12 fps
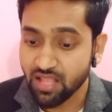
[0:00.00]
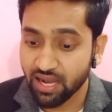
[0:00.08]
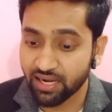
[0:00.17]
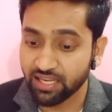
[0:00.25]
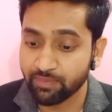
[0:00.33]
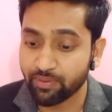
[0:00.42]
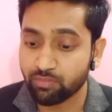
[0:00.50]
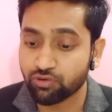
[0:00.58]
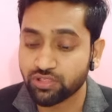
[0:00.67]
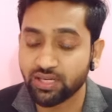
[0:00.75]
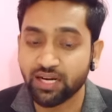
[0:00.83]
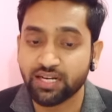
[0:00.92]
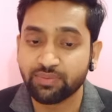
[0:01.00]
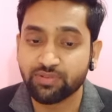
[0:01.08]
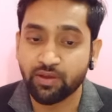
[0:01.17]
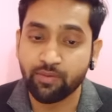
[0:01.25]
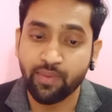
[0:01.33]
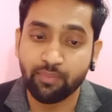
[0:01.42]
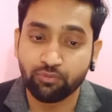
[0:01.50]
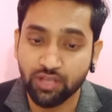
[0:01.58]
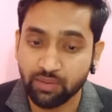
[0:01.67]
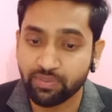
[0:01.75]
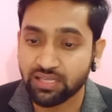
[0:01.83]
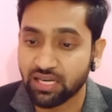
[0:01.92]
हालांकि प्रमोशन का टिप्स अभी मैं आपको
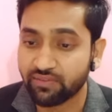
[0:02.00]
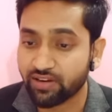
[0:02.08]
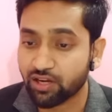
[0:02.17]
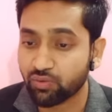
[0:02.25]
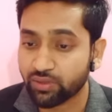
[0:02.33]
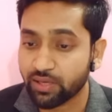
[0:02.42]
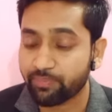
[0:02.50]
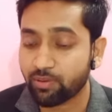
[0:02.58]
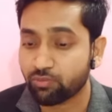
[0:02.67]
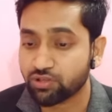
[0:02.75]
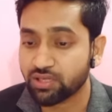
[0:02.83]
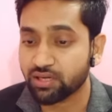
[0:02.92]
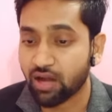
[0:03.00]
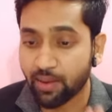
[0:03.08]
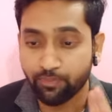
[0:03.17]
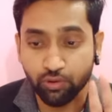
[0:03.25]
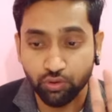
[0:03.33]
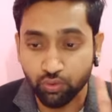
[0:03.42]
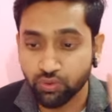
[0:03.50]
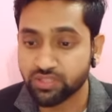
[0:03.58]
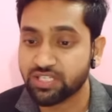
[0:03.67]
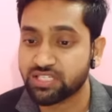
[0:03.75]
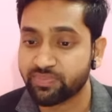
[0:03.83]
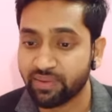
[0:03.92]
यही बताने वाला हूँ कि प्रमोशन आपको दो
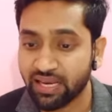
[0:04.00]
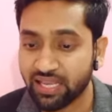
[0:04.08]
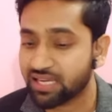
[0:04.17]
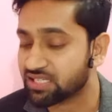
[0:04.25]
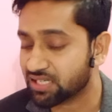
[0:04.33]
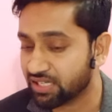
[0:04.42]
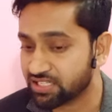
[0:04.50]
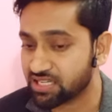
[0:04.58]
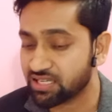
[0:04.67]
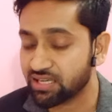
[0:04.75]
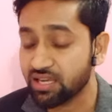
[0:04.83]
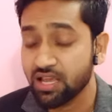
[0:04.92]
चीज़ में लेके चलनी चाहिए